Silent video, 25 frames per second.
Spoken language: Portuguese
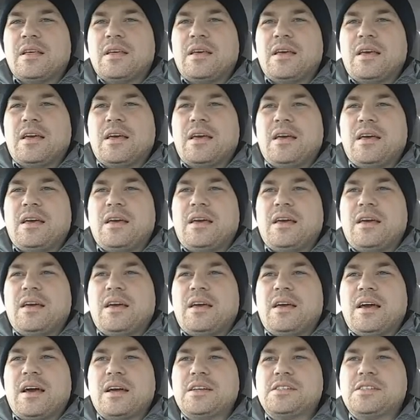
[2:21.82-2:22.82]

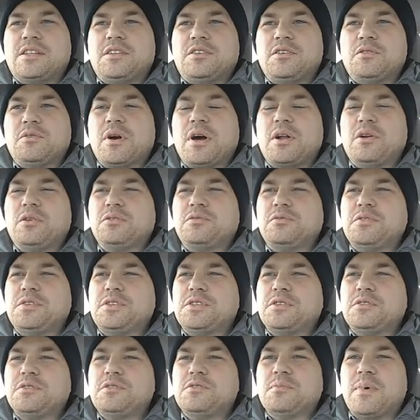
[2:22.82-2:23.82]
É, aí já tem o garoto
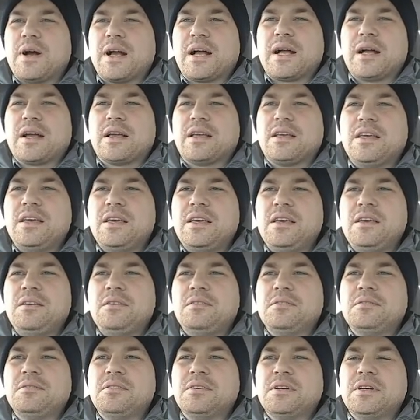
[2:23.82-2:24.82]
vestido de
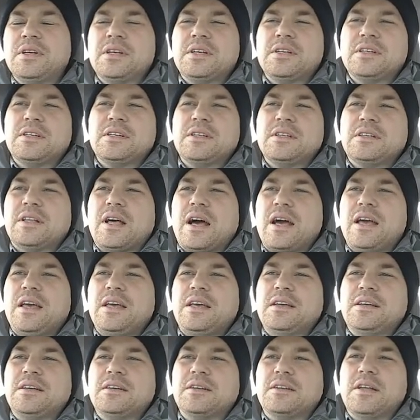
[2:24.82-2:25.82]
macaquinho
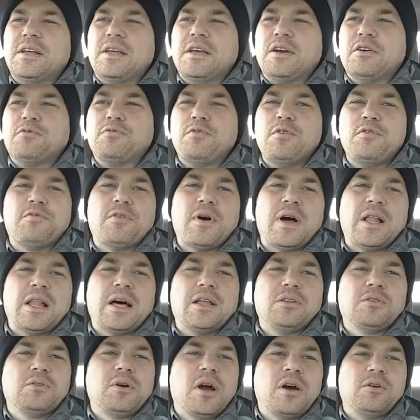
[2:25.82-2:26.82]
Aí eu fui
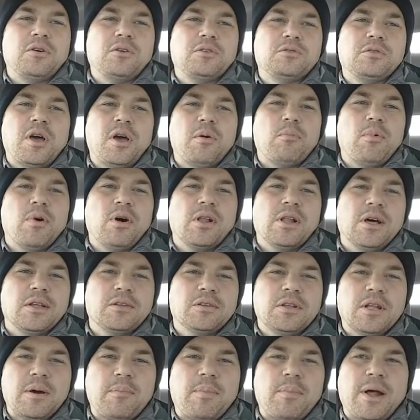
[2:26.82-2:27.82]
falar do garoto
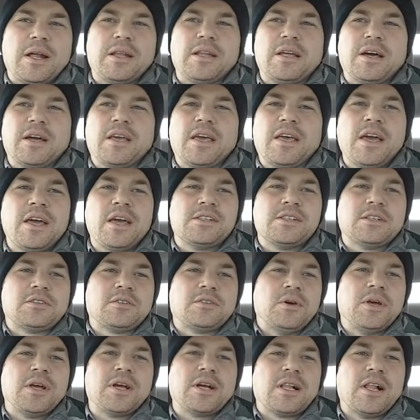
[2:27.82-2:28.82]
rebolando na parada gay, já
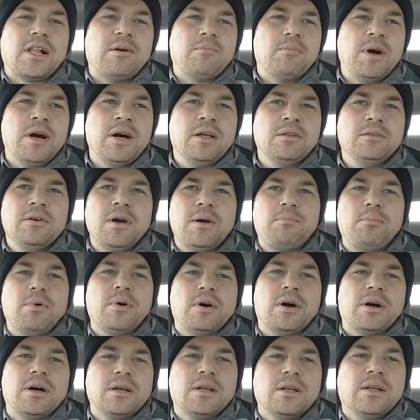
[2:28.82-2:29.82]
estão reclamando. É,
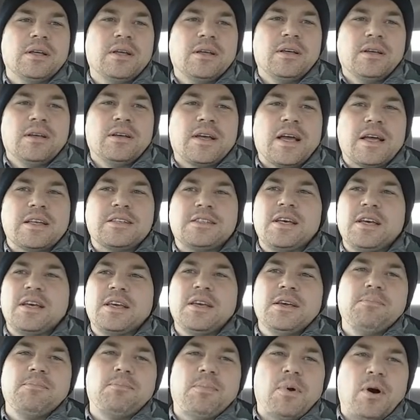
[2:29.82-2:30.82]
pô, quer dizer
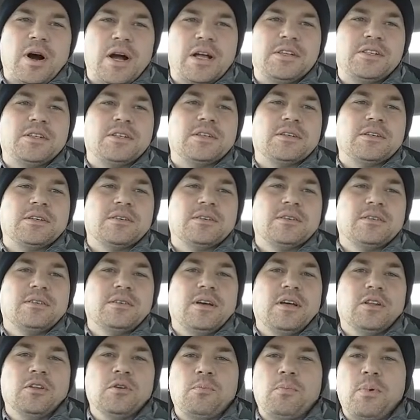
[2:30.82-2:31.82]
que pode.
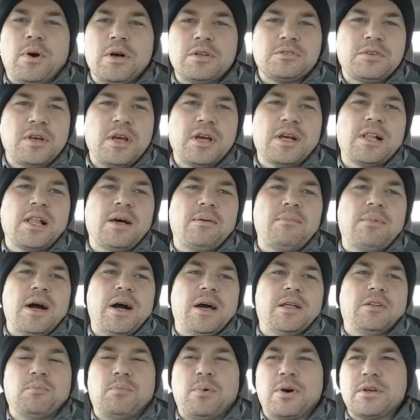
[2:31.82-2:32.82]
Eu não posso
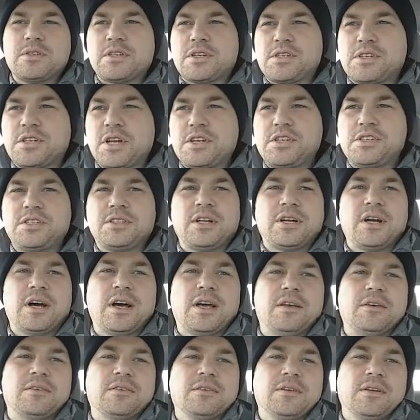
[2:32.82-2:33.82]
reclamar, eu não posso achar
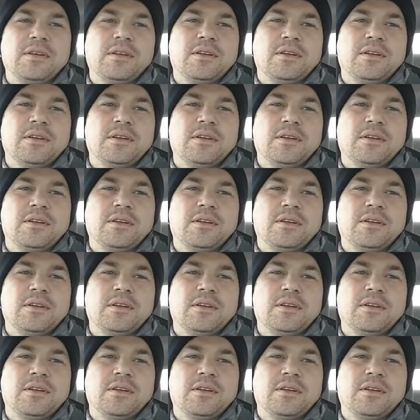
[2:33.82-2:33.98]
estranho.